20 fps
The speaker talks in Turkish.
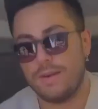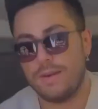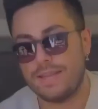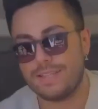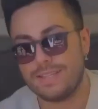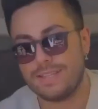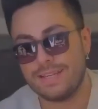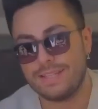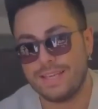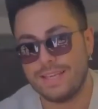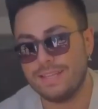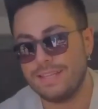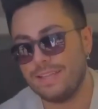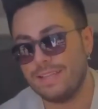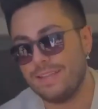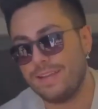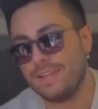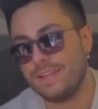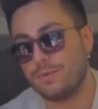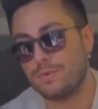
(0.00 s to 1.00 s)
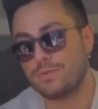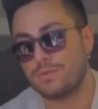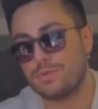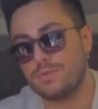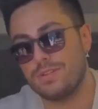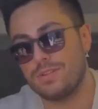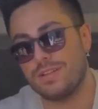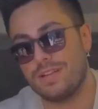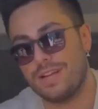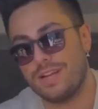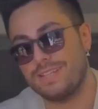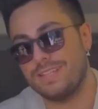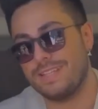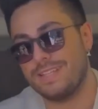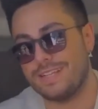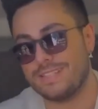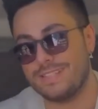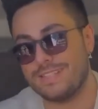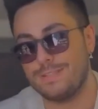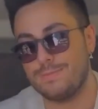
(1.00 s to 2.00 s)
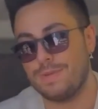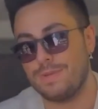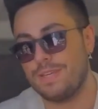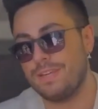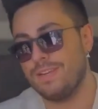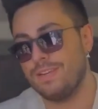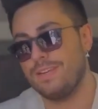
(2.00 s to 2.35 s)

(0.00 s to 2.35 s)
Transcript: yayınına geçeceğim de ortam şey yapacağım. Rahat edersiniz bir